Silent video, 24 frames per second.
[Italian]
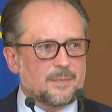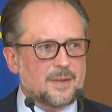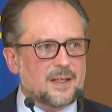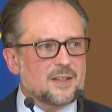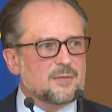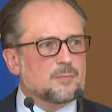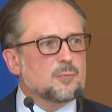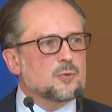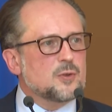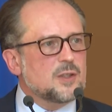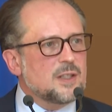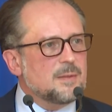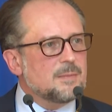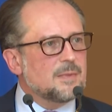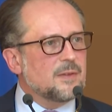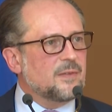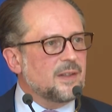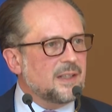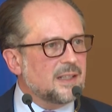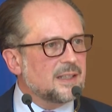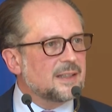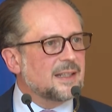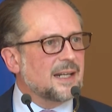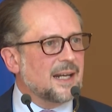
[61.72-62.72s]
non viene da
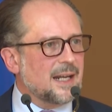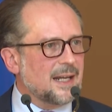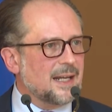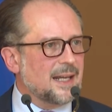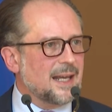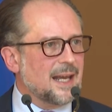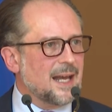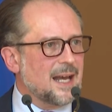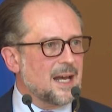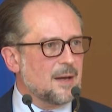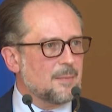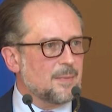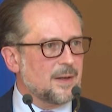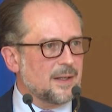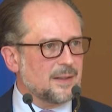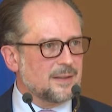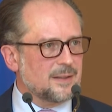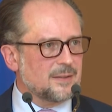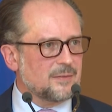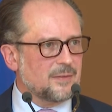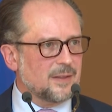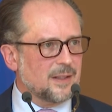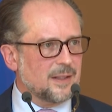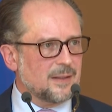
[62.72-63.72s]
solo e non
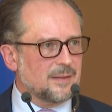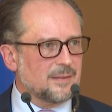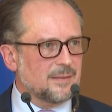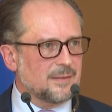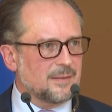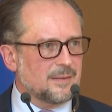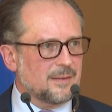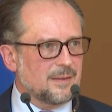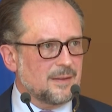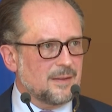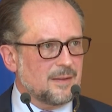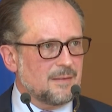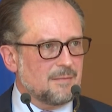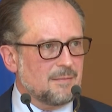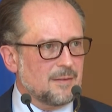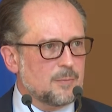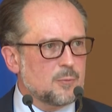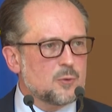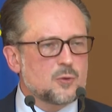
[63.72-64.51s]
è mai scontato.